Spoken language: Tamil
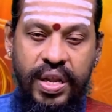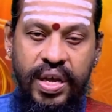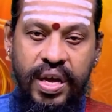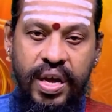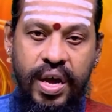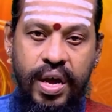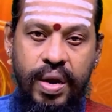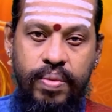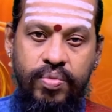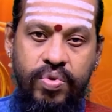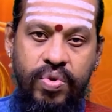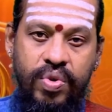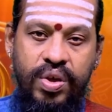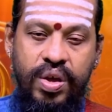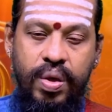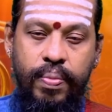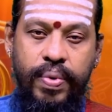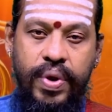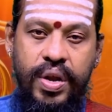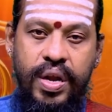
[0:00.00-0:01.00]
அதிகாரம்
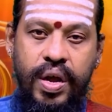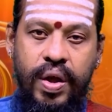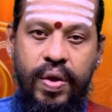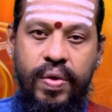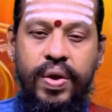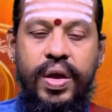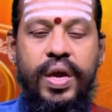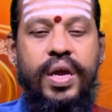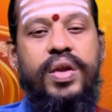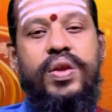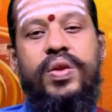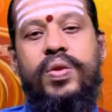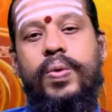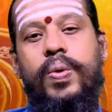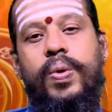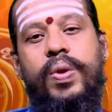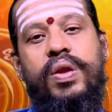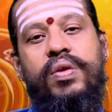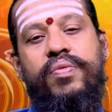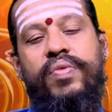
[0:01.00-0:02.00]
கொடுக்கப்பட்டாலோ
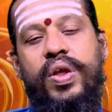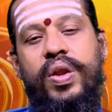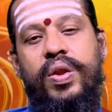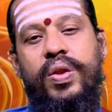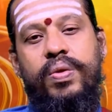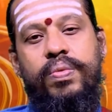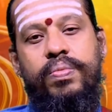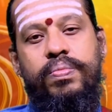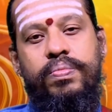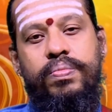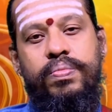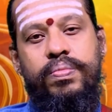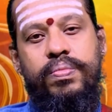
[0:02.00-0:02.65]
ஏற்றுக்கொள்ள வேண்டும்